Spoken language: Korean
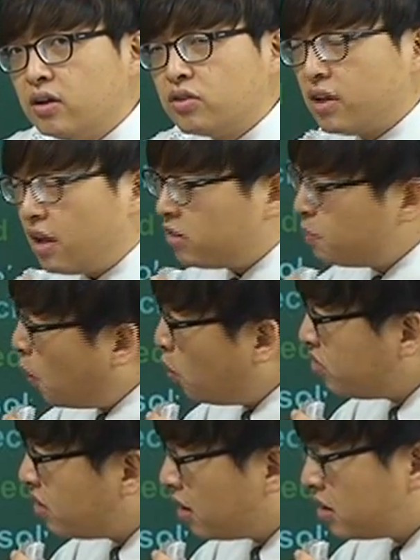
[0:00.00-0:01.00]
그래서 e x p
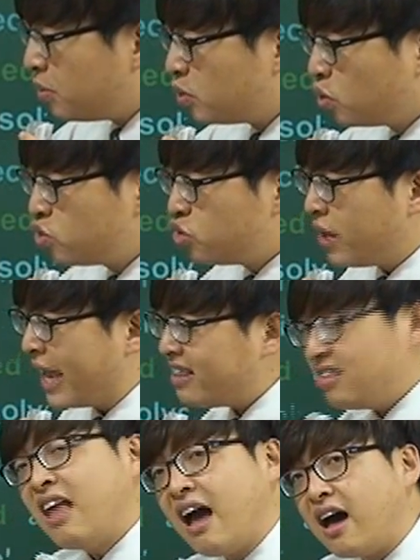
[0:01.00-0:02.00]
o s e 하게 되면
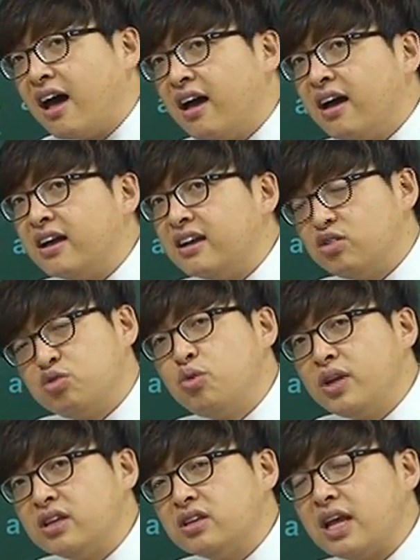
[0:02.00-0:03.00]
노출했다 일
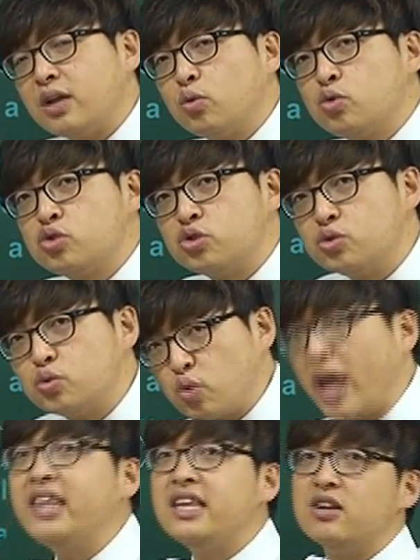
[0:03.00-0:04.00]
수도 있는데
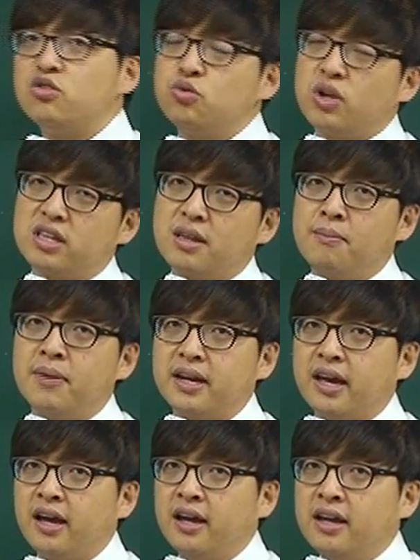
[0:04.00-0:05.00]
노출된 일 수도 있단
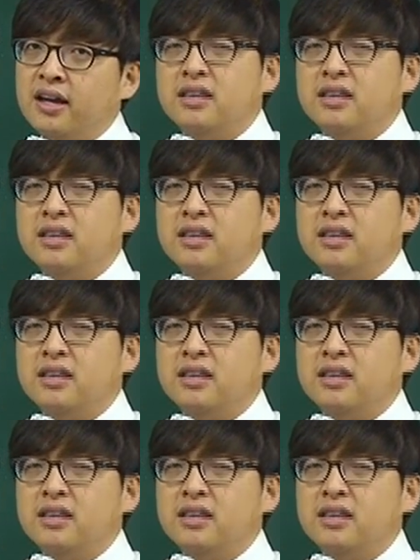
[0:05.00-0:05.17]
말이야.